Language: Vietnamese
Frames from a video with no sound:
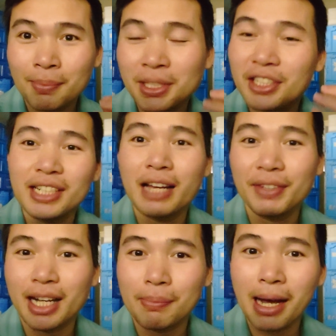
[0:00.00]
Để mình chia
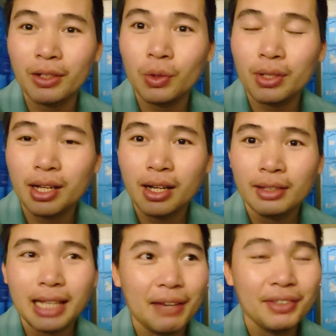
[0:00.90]
sẻ với các bạn luôn.
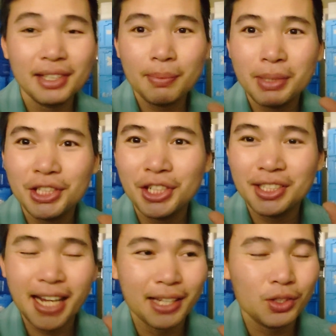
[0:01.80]
Tại vì mình
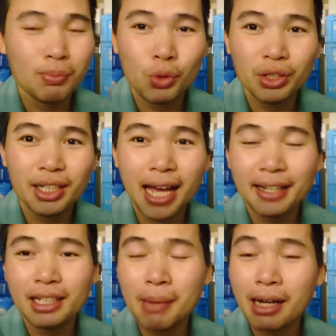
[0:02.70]
chia sẻ cho một người,
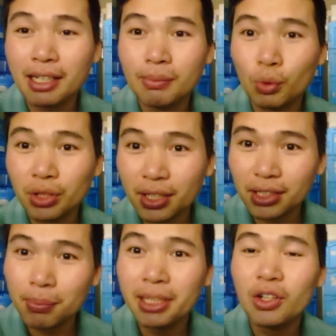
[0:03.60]
hai người, ba người, bốn
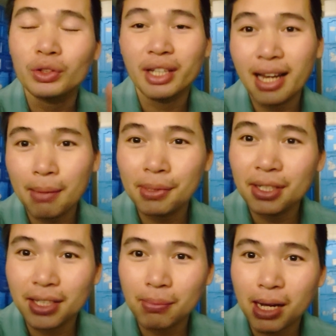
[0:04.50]
người thì mình có thể
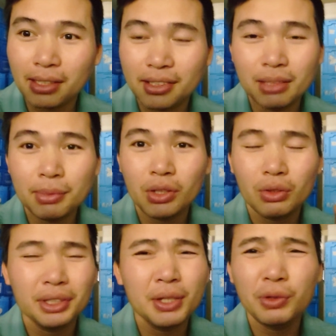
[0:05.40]
làm được các bạn. Nhưng mà
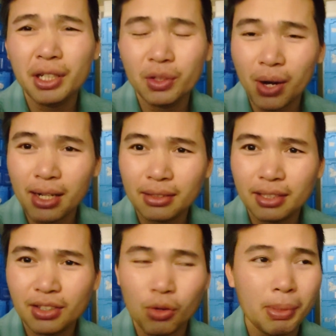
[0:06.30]
nó nhiều người quá
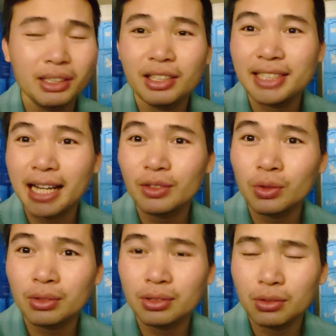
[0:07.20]
thì nó mất thời
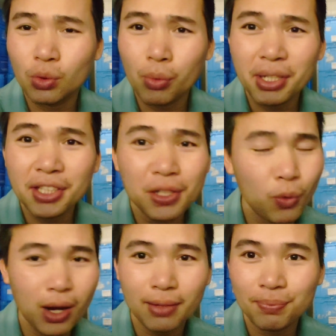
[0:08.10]
gian của mình
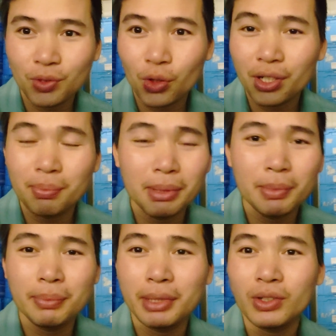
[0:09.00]
nhiều quá, cho nên
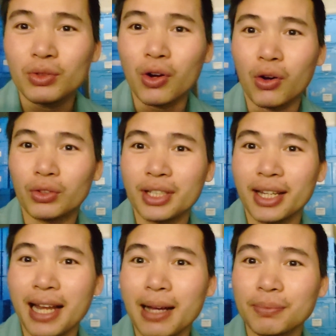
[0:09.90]
mình mình mình không có
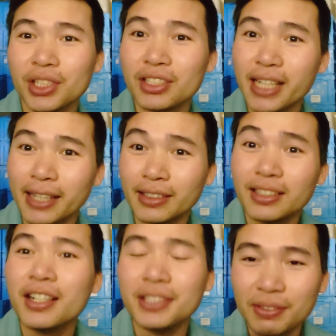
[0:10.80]
thể làm chia sẻ
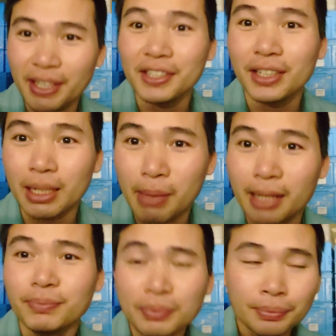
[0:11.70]
từng người như vậy được các
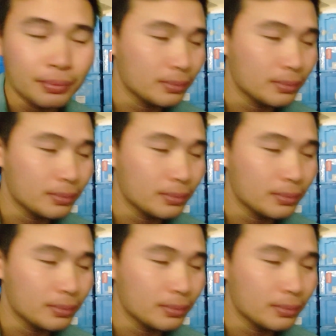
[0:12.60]
bạn.